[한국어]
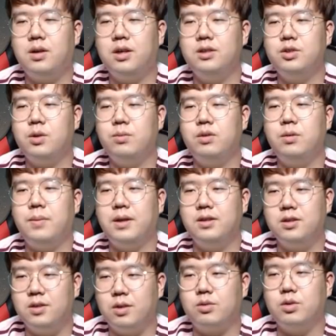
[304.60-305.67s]
한 점을
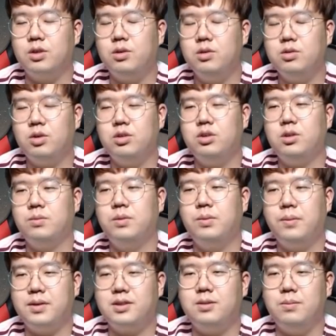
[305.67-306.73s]
만들어냈고요. 선취점을
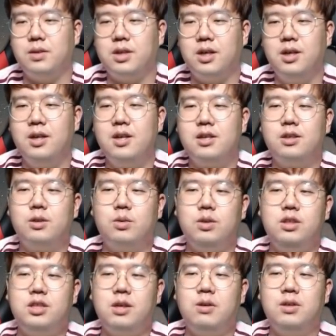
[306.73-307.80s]
뽑았습니다. 그리고
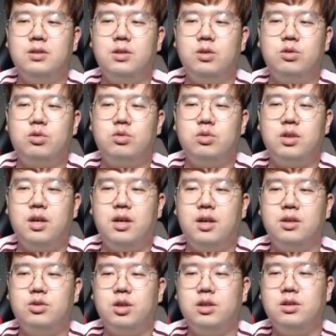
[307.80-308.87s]
이재원 선수가
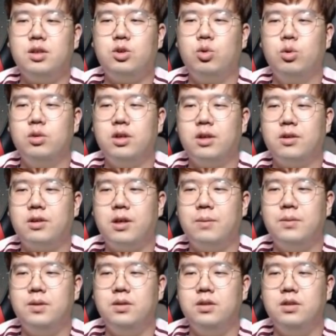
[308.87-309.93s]
최근에 좋은
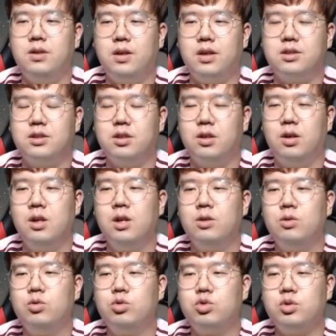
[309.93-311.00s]
타격감을 이어갔죠.
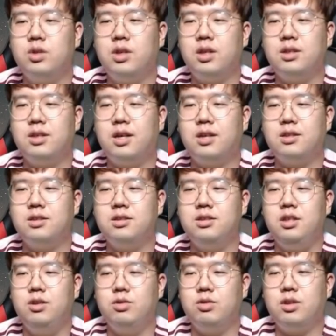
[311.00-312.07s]
우중간을 가르는
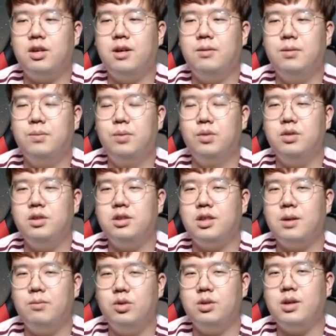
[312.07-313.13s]
2루타, 뭐 본인이
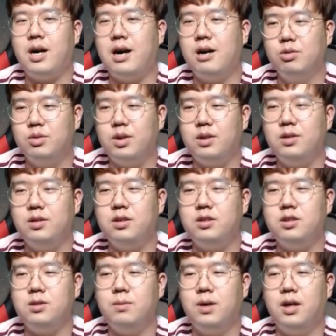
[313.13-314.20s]
3루에서 아웃되긴
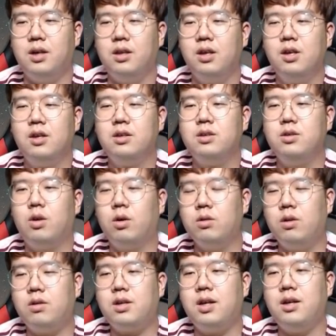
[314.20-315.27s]
했지만
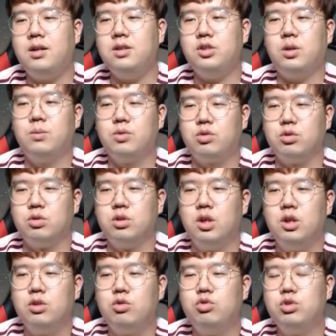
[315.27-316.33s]
넉넉한 점수,
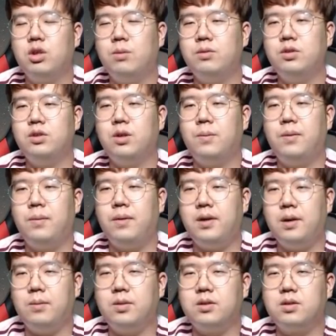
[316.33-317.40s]
두 점을 더
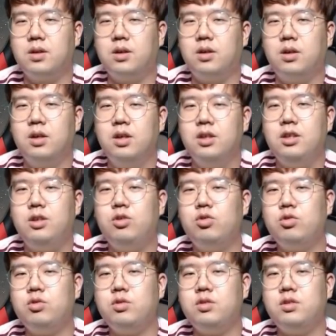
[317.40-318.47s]
뽑아내면서 이
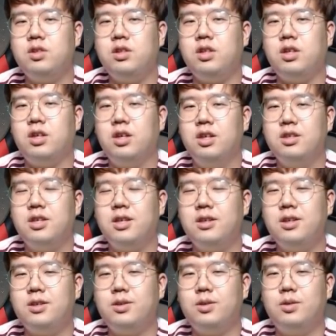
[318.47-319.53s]
투수들이
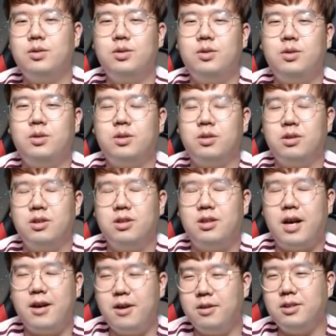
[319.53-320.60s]
상대적으로
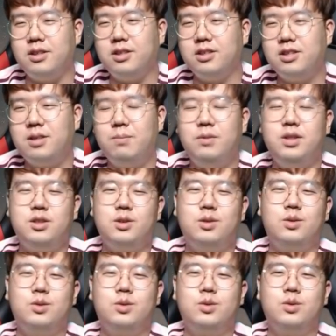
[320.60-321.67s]
당연히
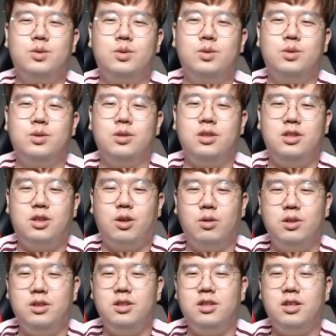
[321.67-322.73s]
심리적으로 이 전
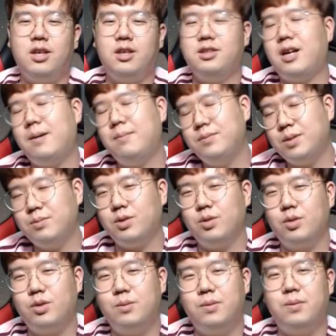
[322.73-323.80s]
이닝에 한 3점
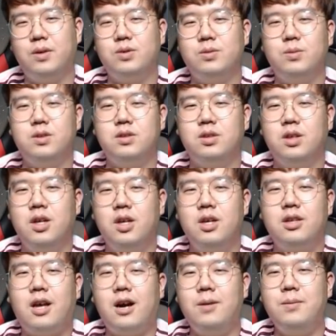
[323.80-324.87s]
정도를 뽑아주면은
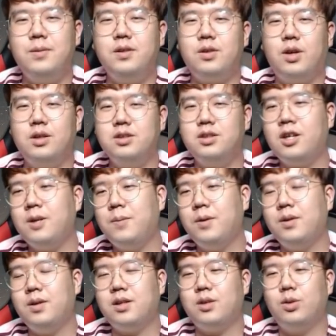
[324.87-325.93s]
다음 이닝 굉장히
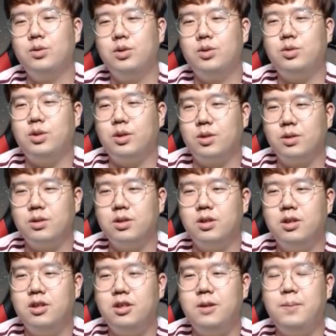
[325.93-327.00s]
편하게 던질 수 있거든요.
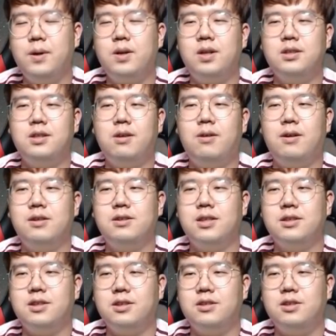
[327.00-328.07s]
이 편한 상황을
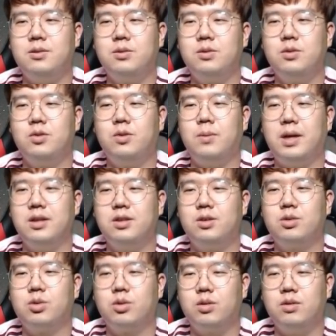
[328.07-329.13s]
타자들이 오늘도
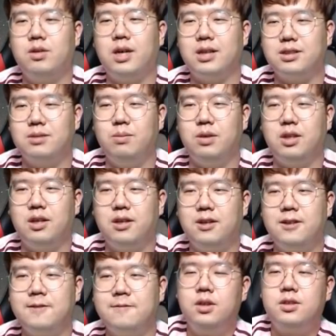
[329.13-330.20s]
만들어줬던 것 같습니다.
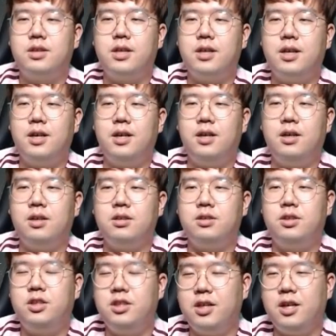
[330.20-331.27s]
제가
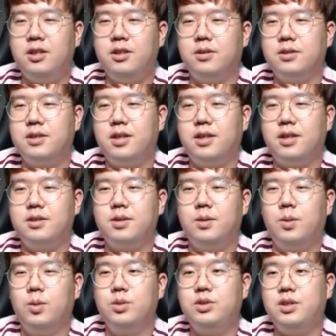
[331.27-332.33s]
지난 영상에서
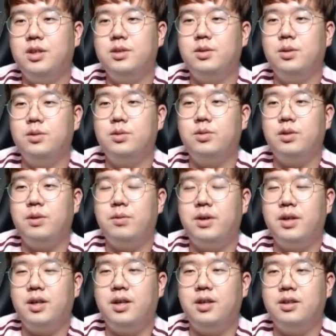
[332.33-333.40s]
오지환 선수의
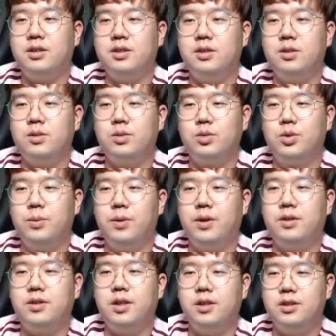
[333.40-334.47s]
활약을 또
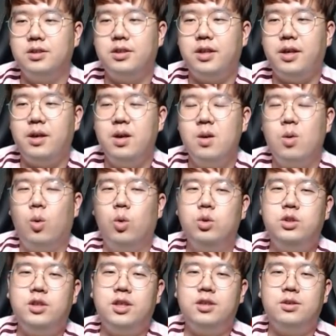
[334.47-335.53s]
조명을 했는데
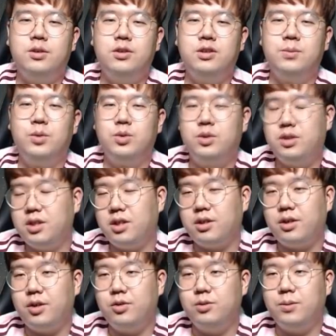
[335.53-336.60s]
오지환 선수
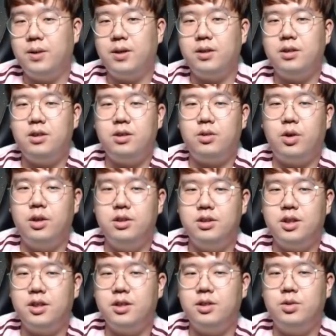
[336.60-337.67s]
못지않게 후반기
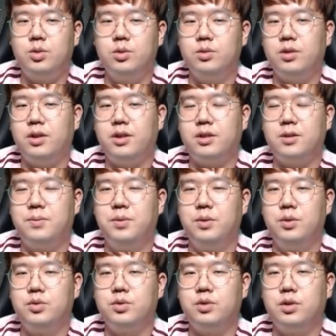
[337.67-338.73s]
굉장히 좋은 활약을
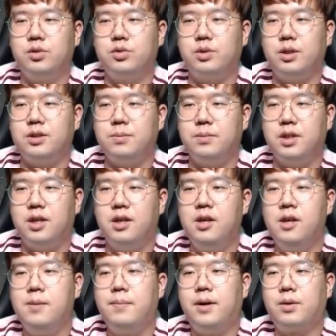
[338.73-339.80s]
보여주는 선수가 있습니다.
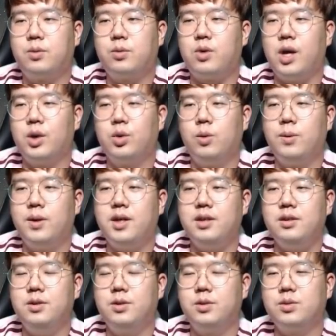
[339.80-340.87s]
바로 광토마
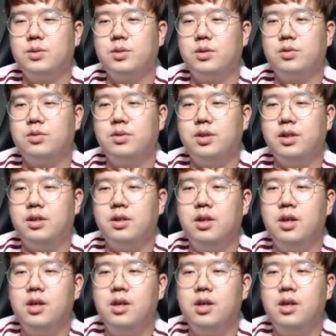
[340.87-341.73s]
이영종 선수인데요.